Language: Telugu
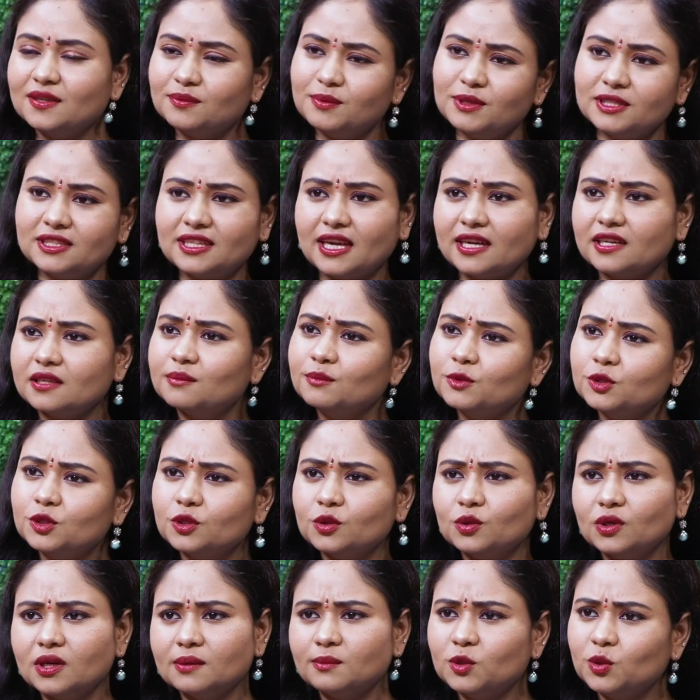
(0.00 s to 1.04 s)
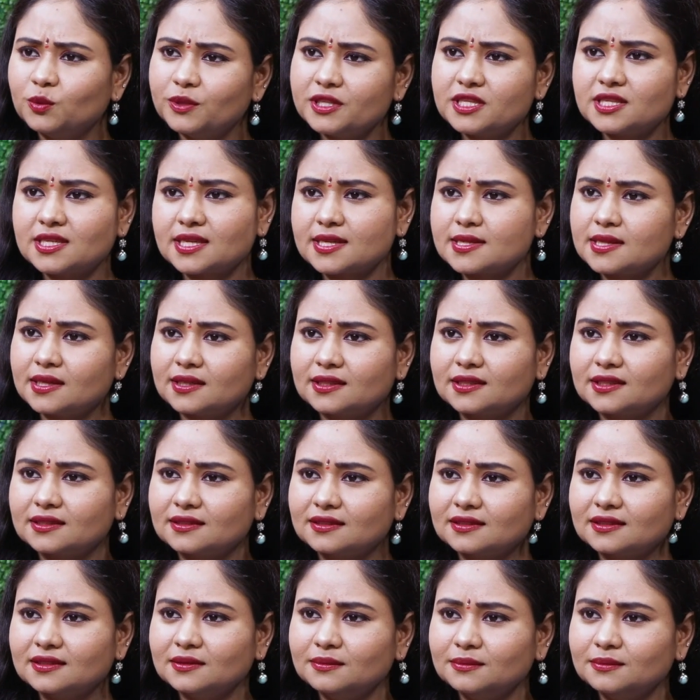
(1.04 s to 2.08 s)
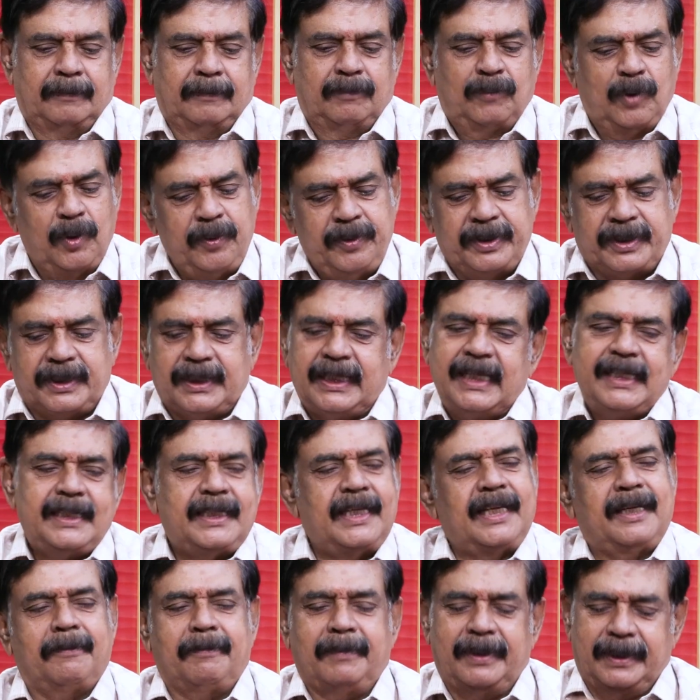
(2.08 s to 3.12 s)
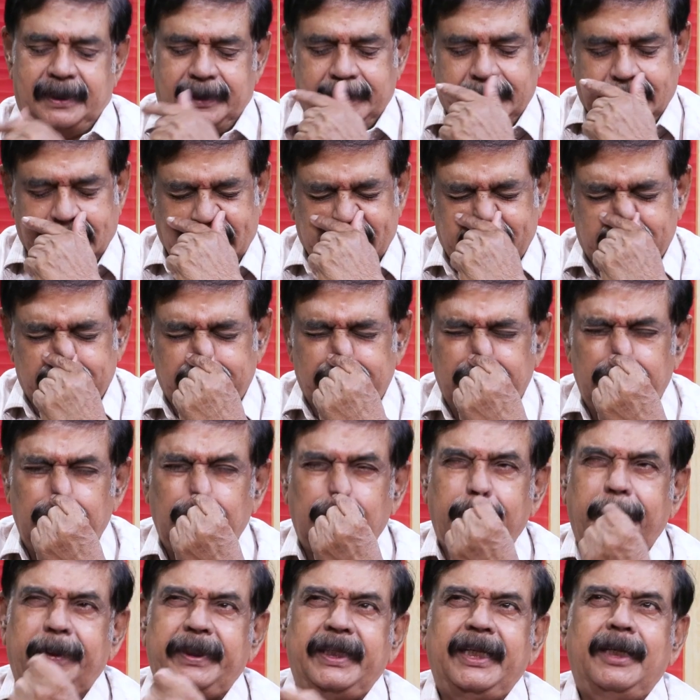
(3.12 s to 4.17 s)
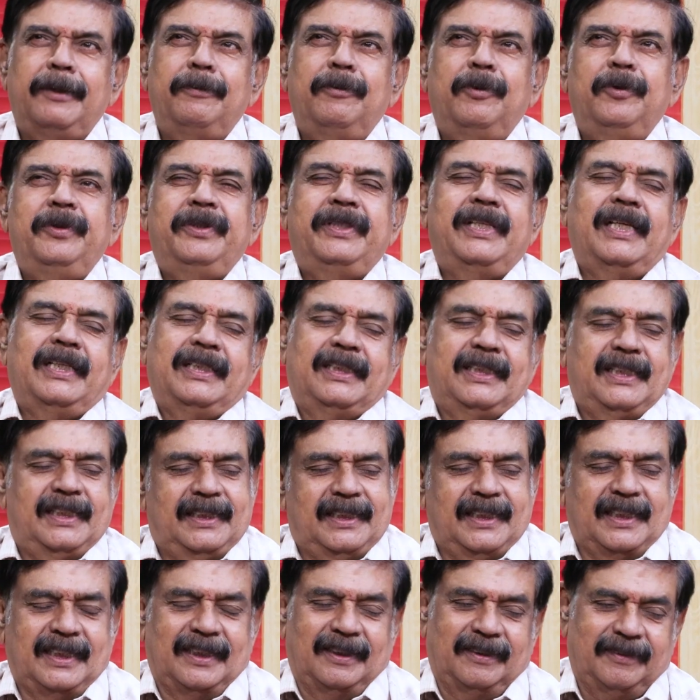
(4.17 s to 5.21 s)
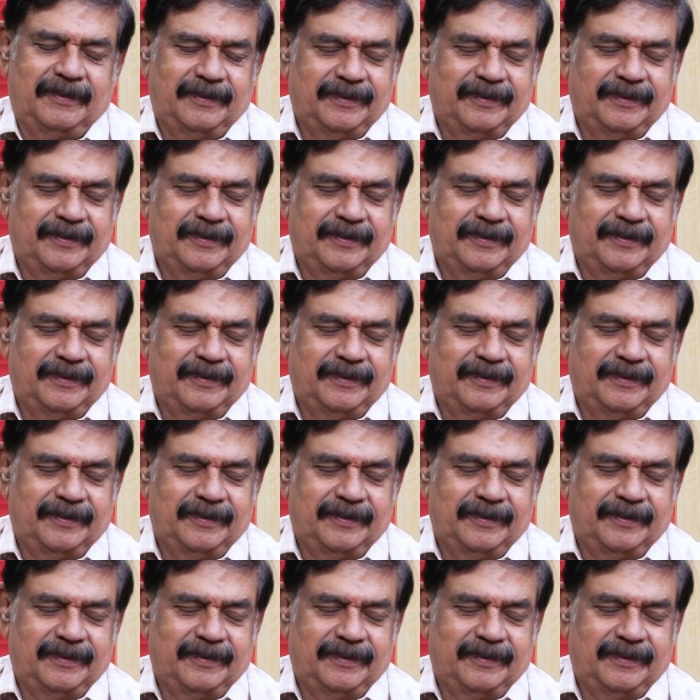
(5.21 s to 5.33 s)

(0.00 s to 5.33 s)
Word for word: బట్ దానికి ముందు కూడా మూవీస్ చేశారు కదండి మూవీస్ చేశానమ్మా అంతకు ముందు ఒక పదిహేను మూవీస్ దాకా చేశాను